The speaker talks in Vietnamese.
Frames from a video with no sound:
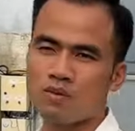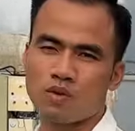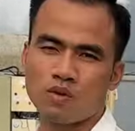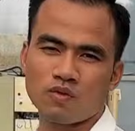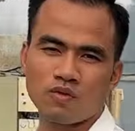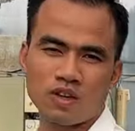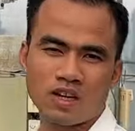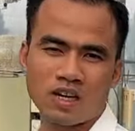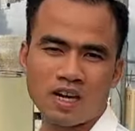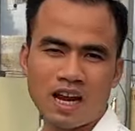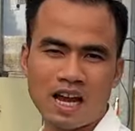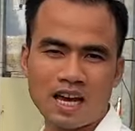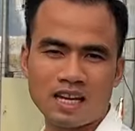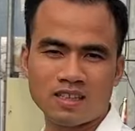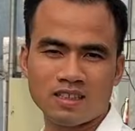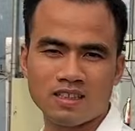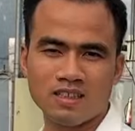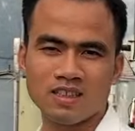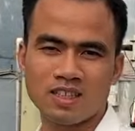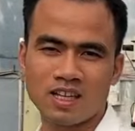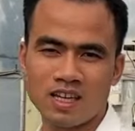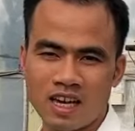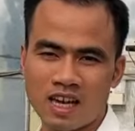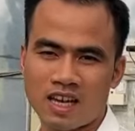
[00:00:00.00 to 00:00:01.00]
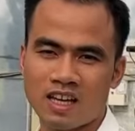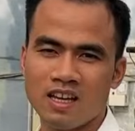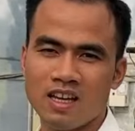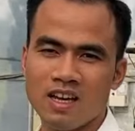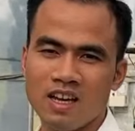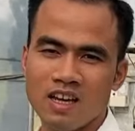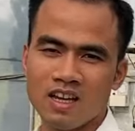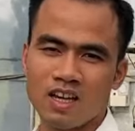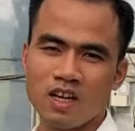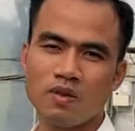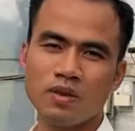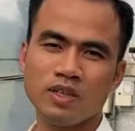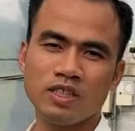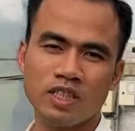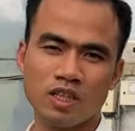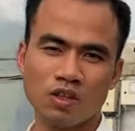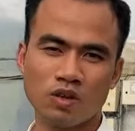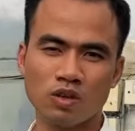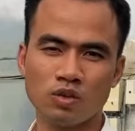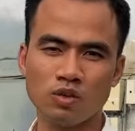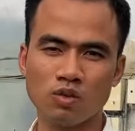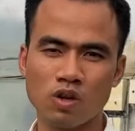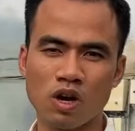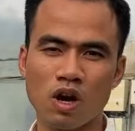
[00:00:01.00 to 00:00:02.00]
được một vườn lan như thế này. Nếu anh chị
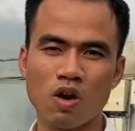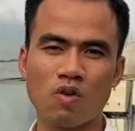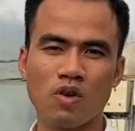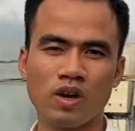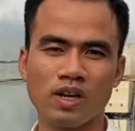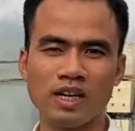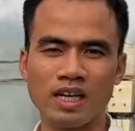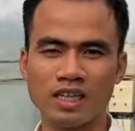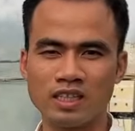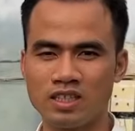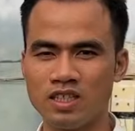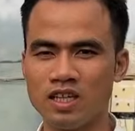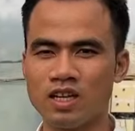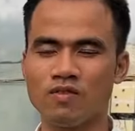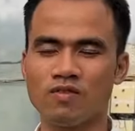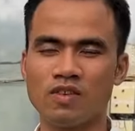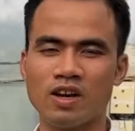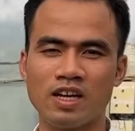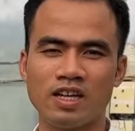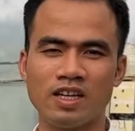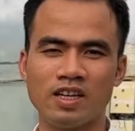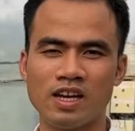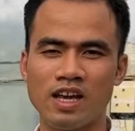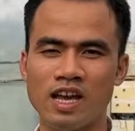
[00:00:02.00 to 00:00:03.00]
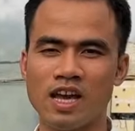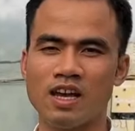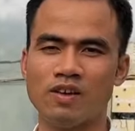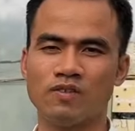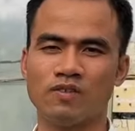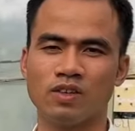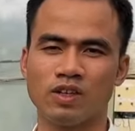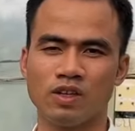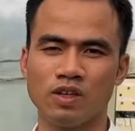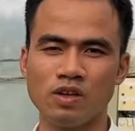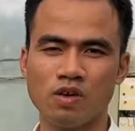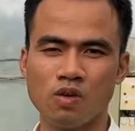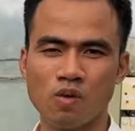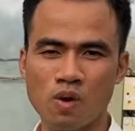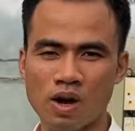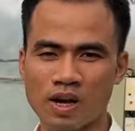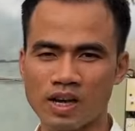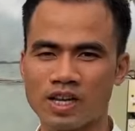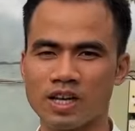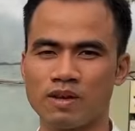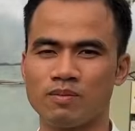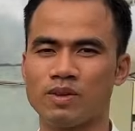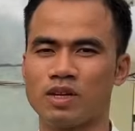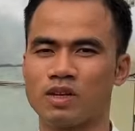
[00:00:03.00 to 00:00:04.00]
có nhu cầu hãy đặt trước và liên hệ với
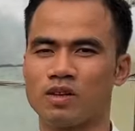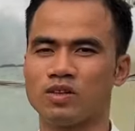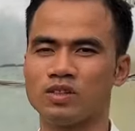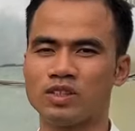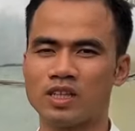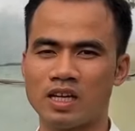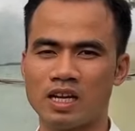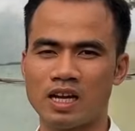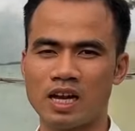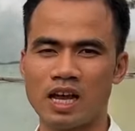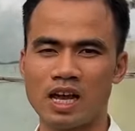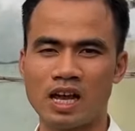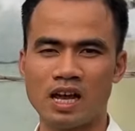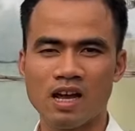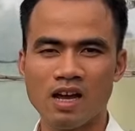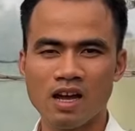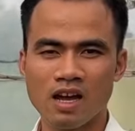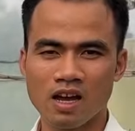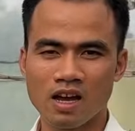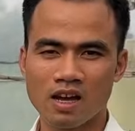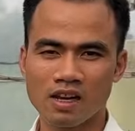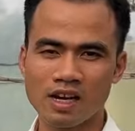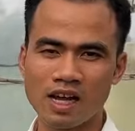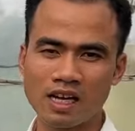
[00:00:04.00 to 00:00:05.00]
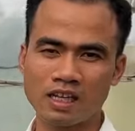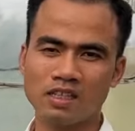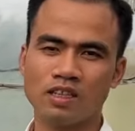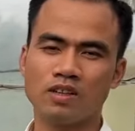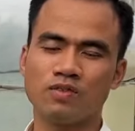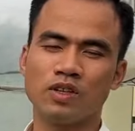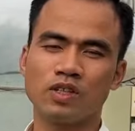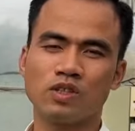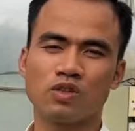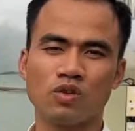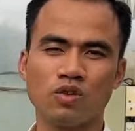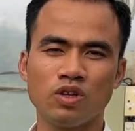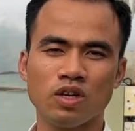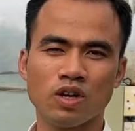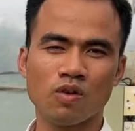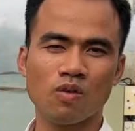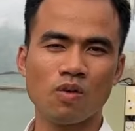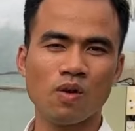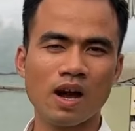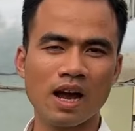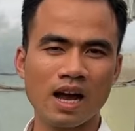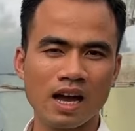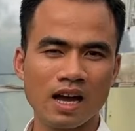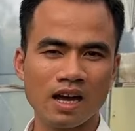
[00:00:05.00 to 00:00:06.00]
Hoàng Nghiệp để có thể là đặt được với số lượng
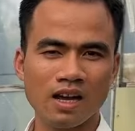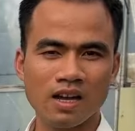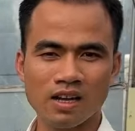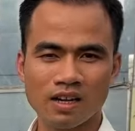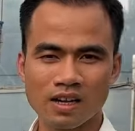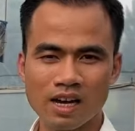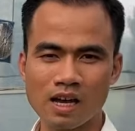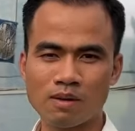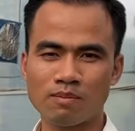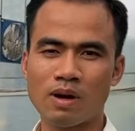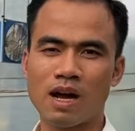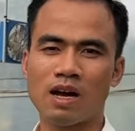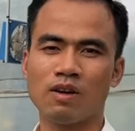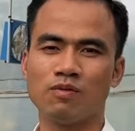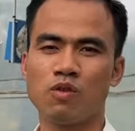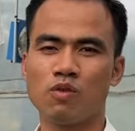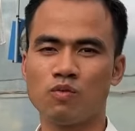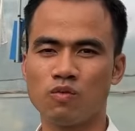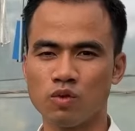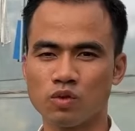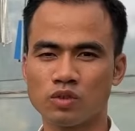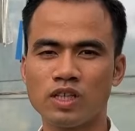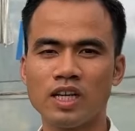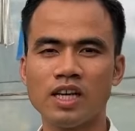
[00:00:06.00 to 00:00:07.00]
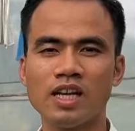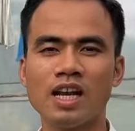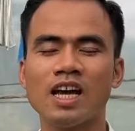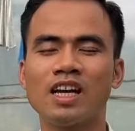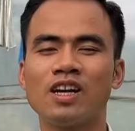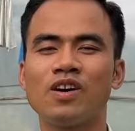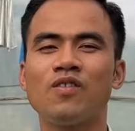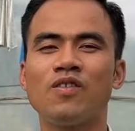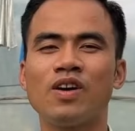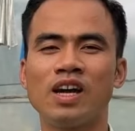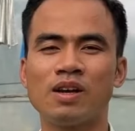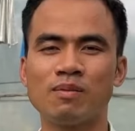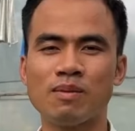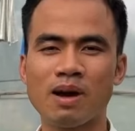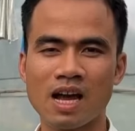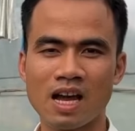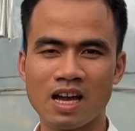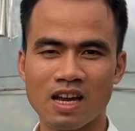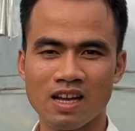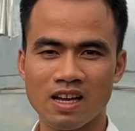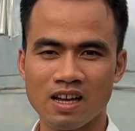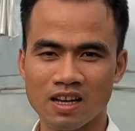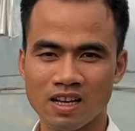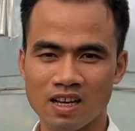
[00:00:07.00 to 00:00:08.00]
hoa đảm bảo phục vụ Tết hai không hai
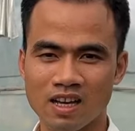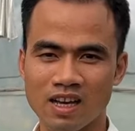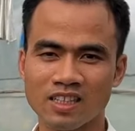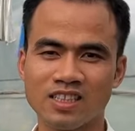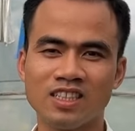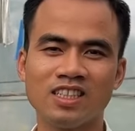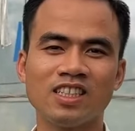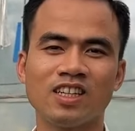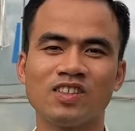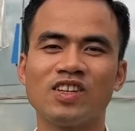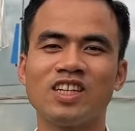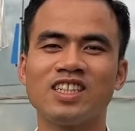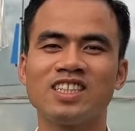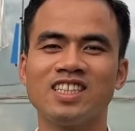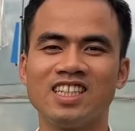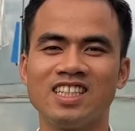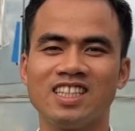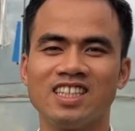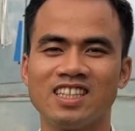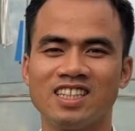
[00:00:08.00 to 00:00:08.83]
ba. À, xin chào các anh chị.